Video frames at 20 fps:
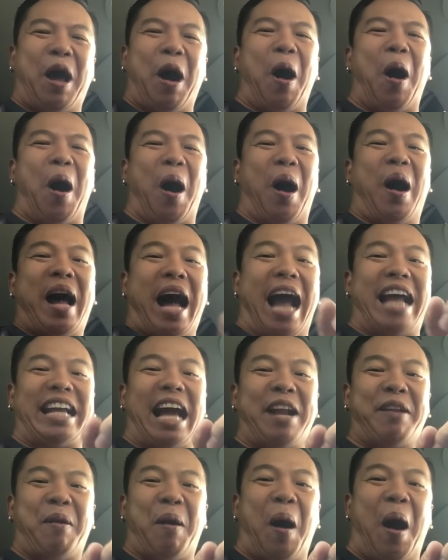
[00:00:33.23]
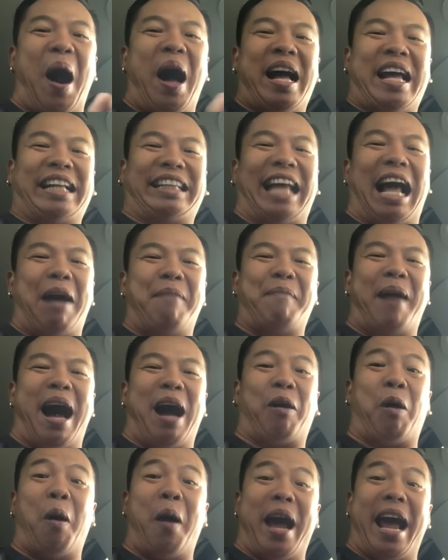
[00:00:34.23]
Oh, ayan oh,
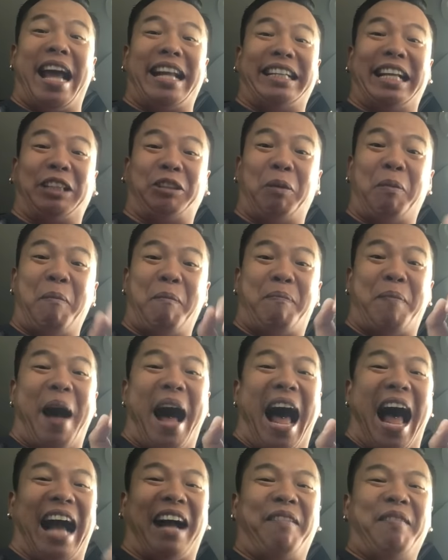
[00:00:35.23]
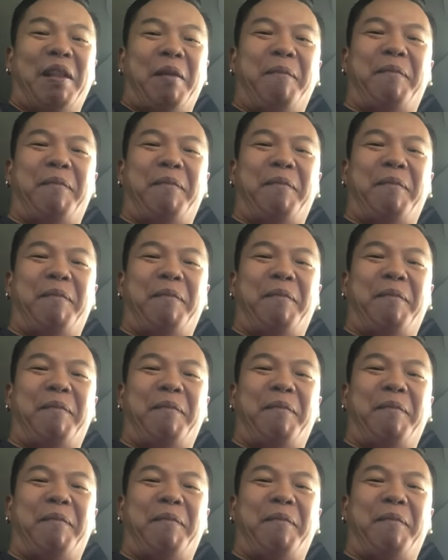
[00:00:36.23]
tama ako, hindi tumpak.